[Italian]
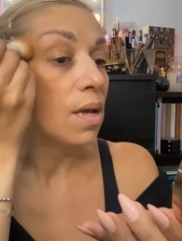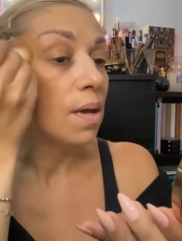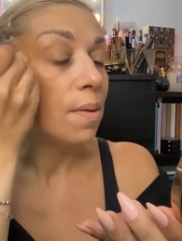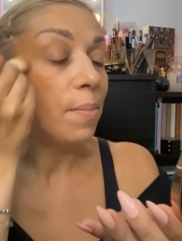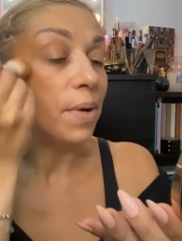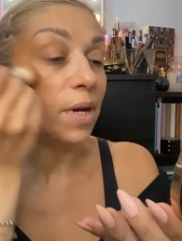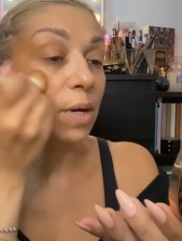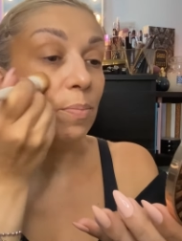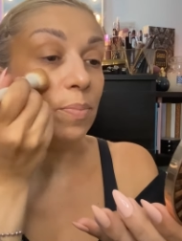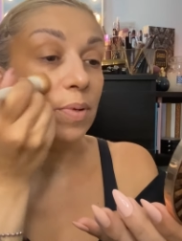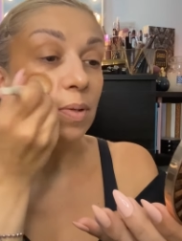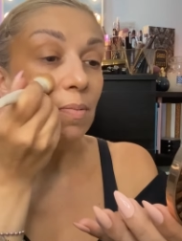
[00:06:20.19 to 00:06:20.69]

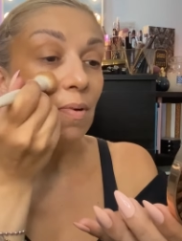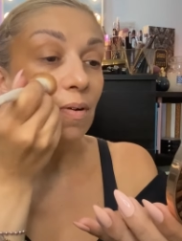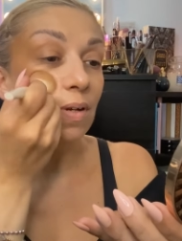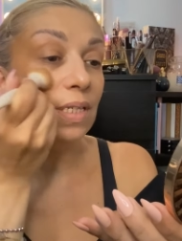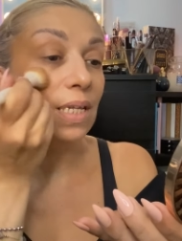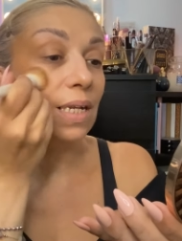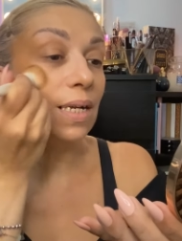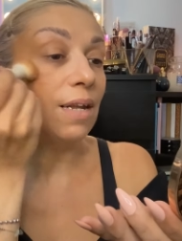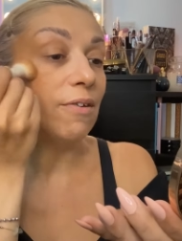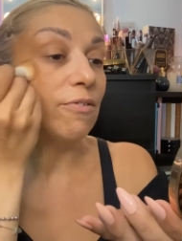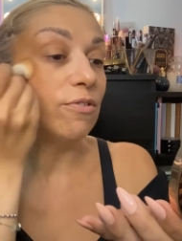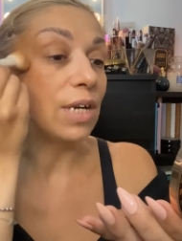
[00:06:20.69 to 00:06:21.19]
però prima vado
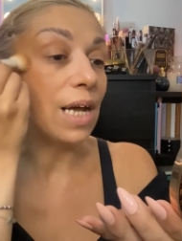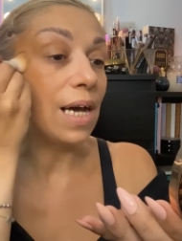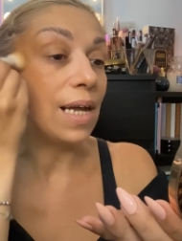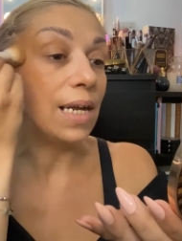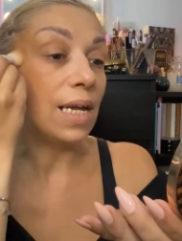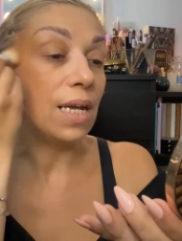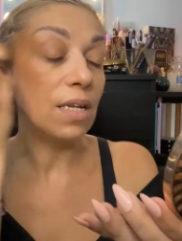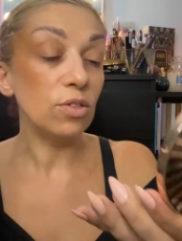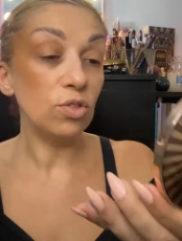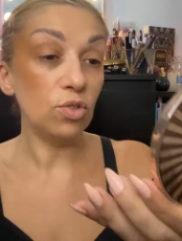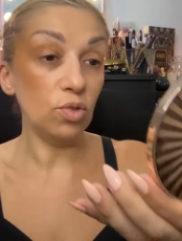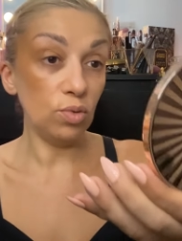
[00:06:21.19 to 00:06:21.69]
a
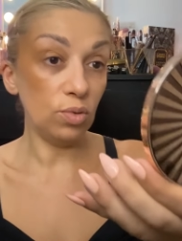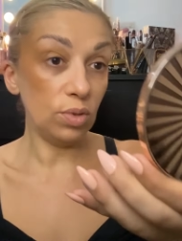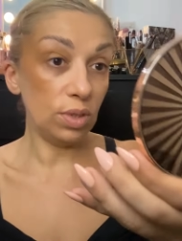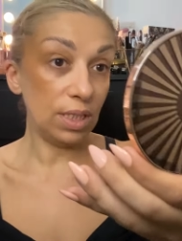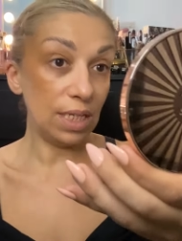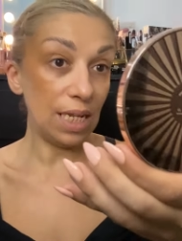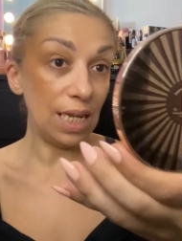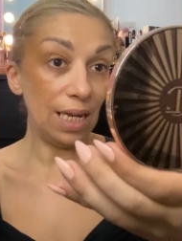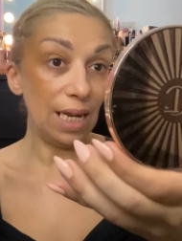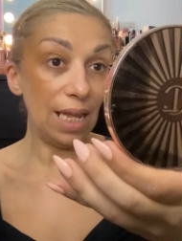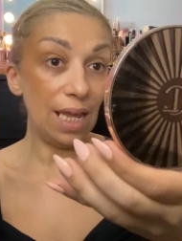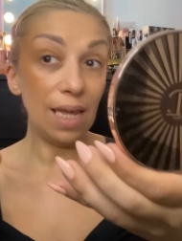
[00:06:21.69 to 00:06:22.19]
lavorare
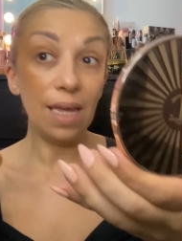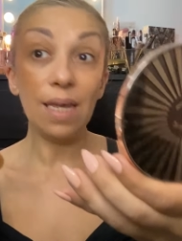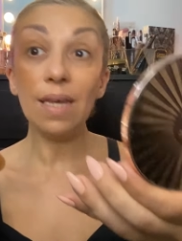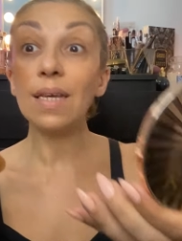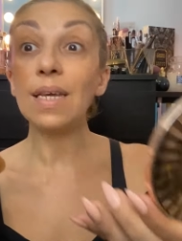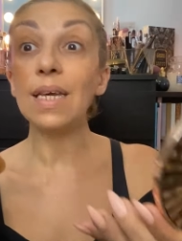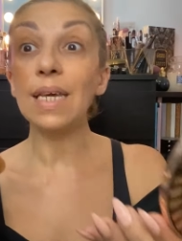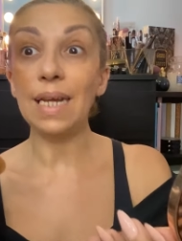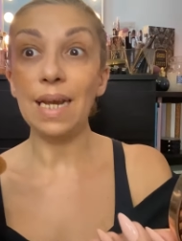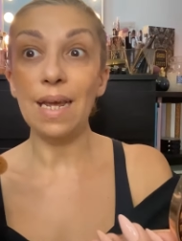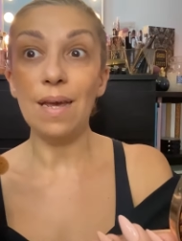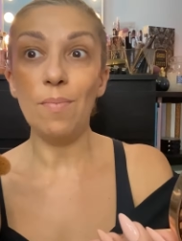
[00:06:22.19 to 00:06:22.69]
tutte le
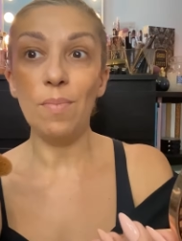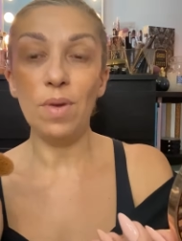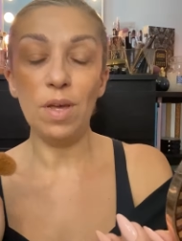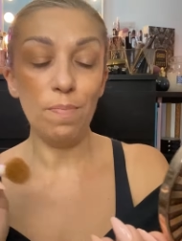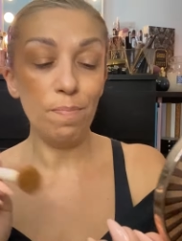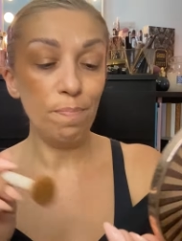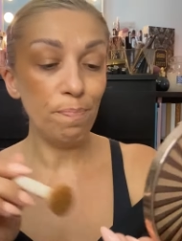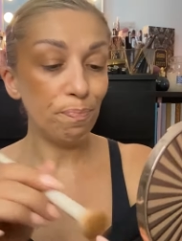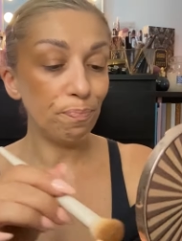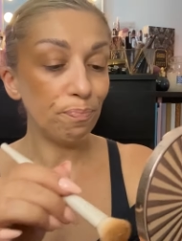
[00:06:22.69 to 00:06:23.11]
creme